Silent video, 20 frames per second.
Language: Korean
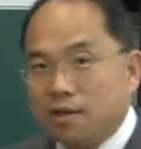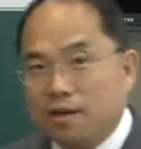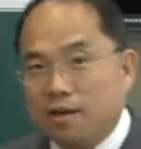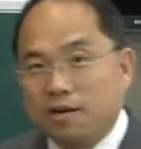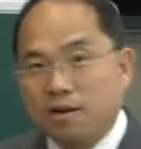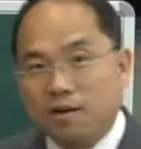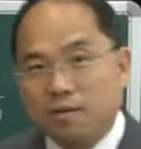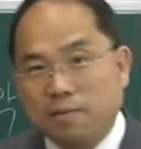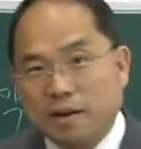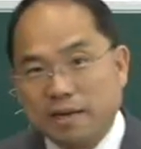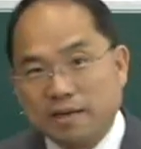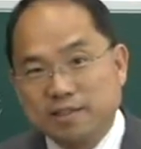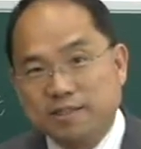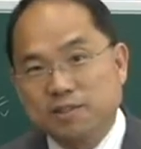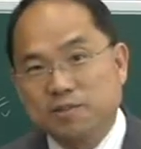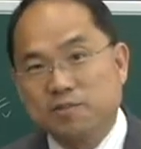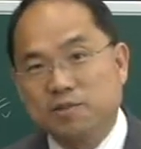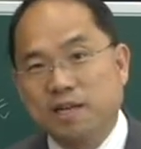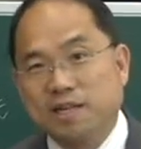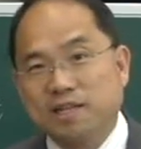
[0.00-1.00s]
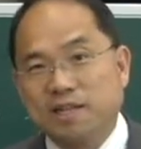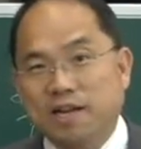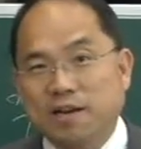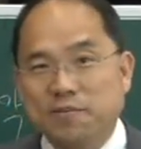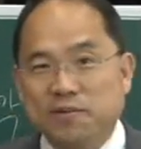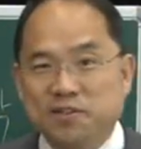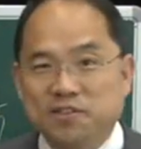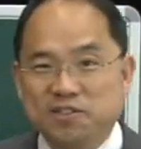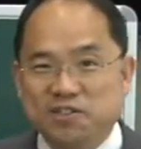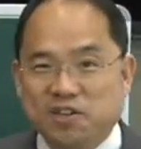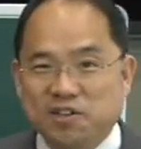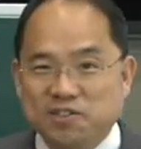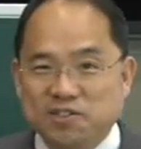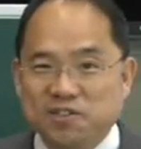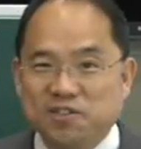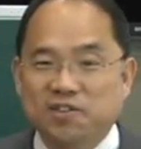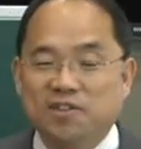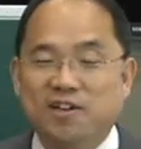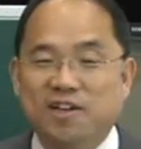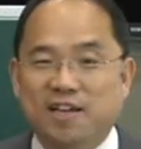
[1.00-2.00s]
어, 바르시고 난 다음에도
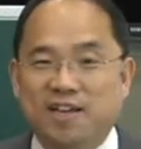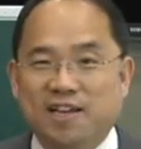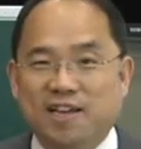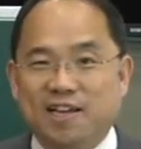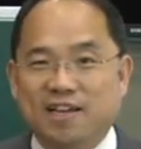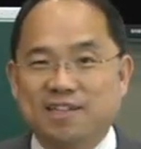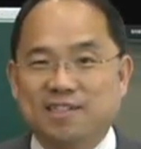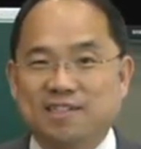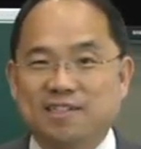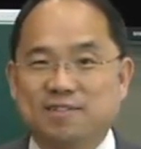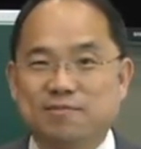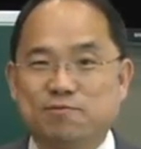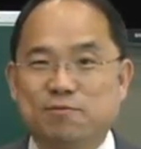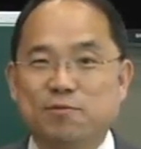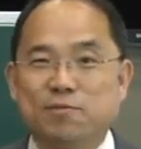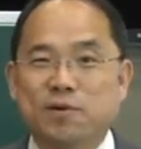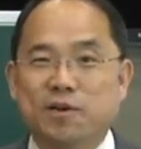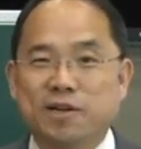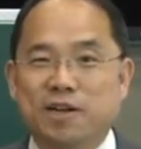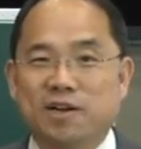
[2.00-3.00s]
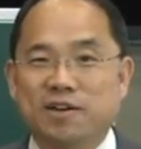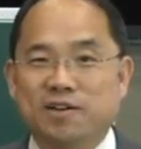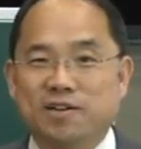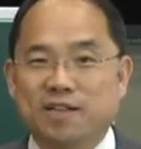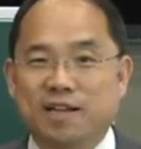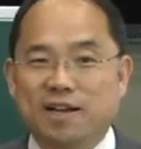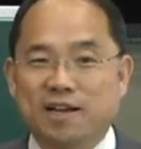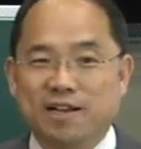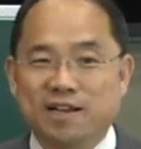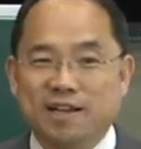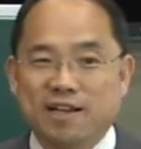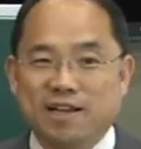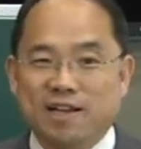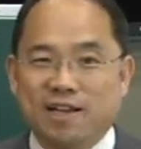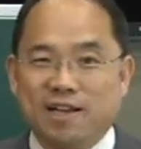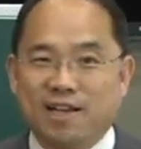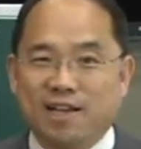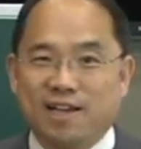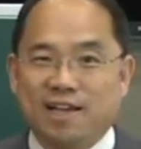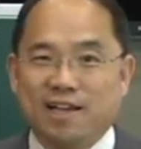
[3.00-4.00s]
전혀 예, 그 불편하거나
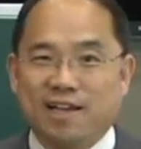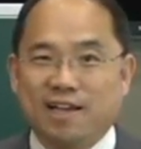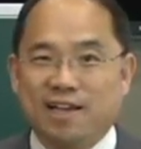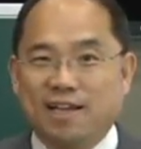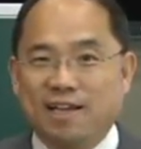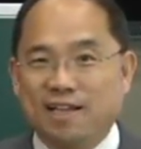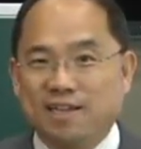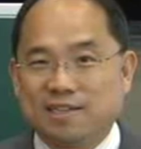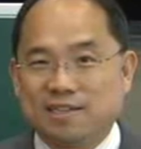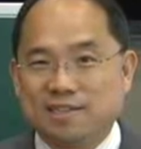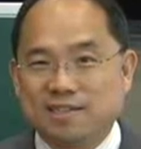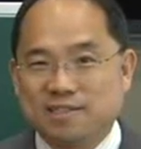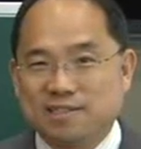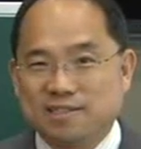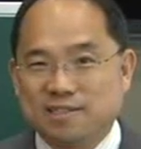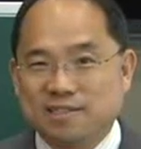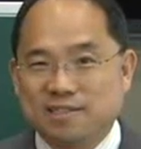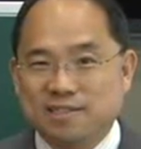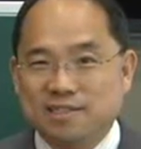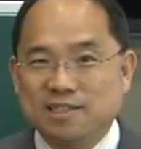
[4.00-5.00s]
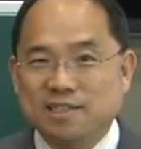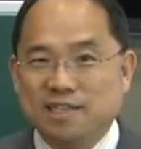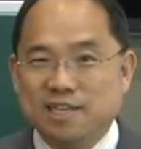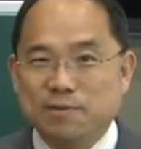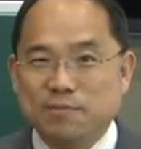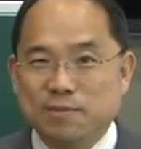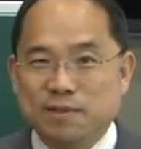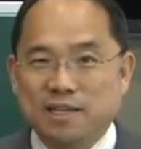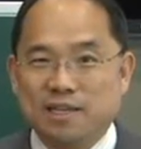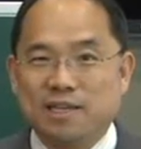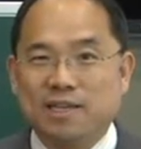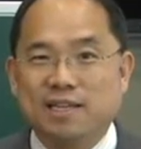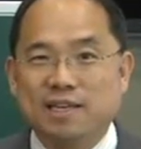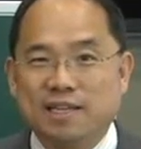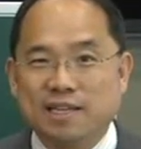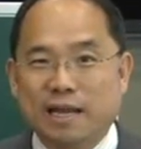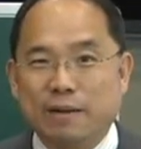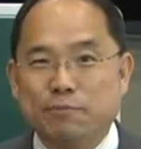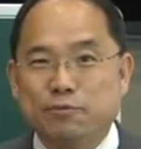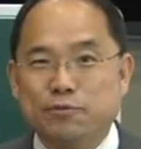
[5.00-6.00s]
예, 그 느낌이
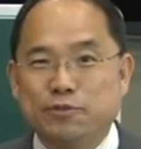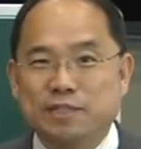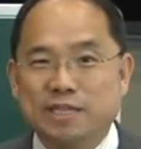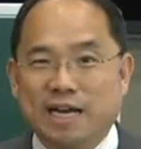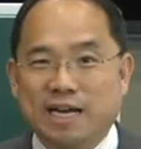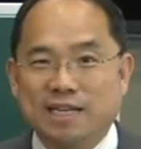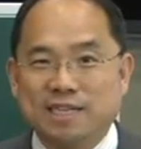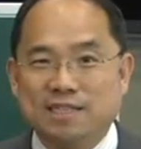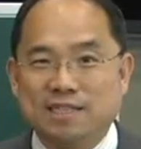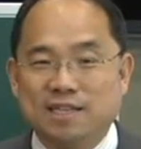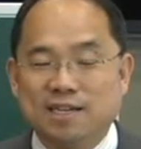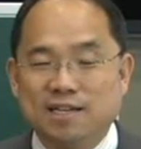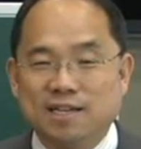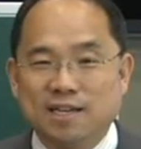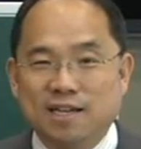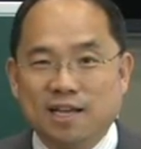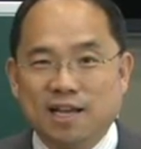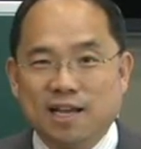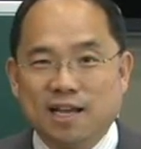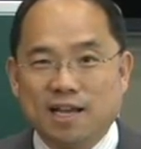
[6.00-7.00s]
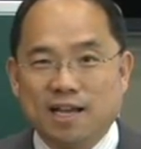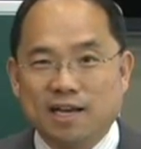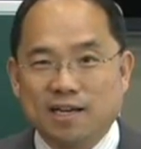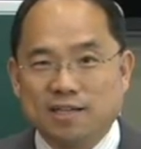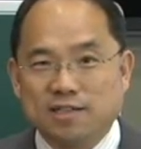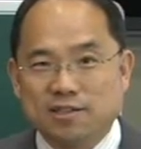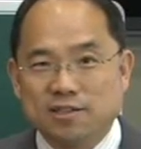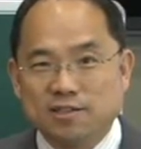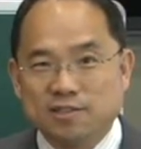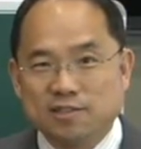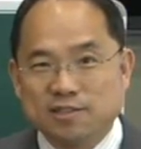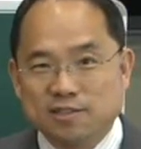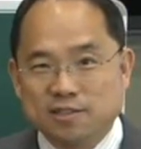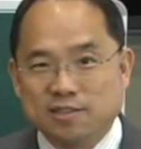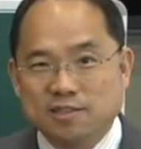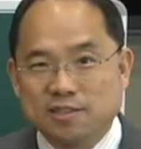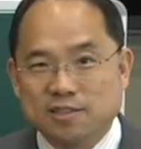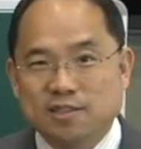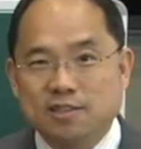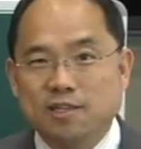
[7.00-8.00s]
나쁘지 않은 아, 그런
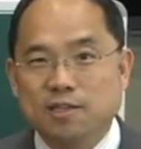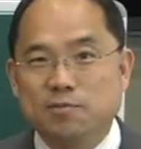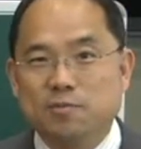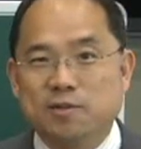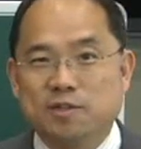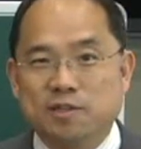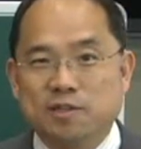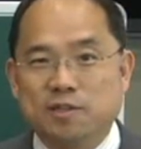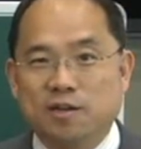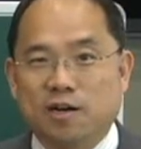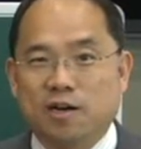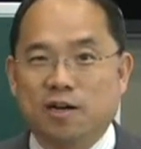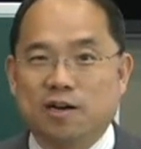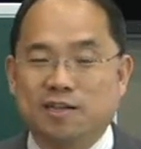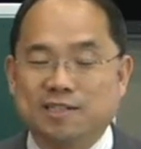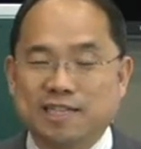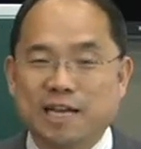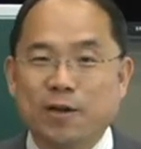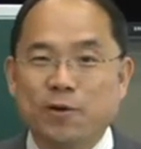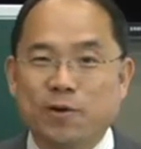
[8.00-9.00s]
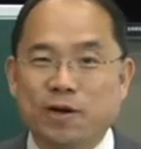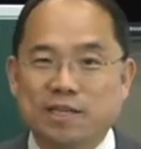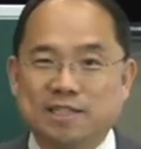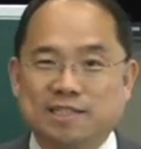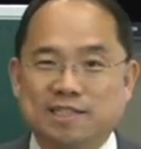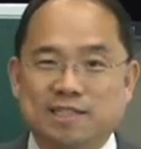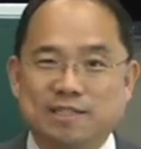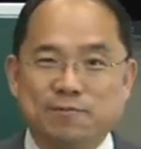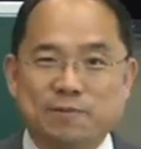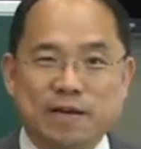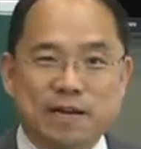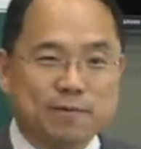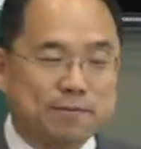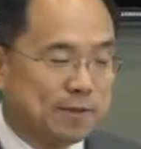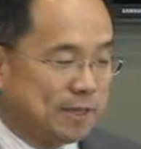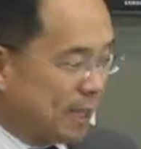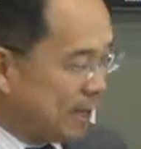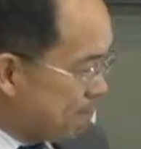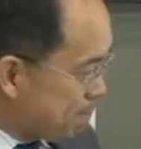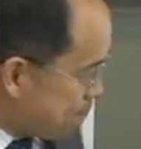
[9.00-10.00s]
그 크림을 어, 사용하시길
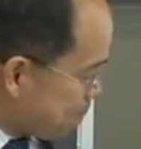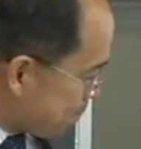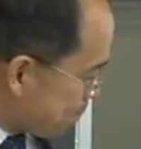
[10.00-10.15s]
바랍니다.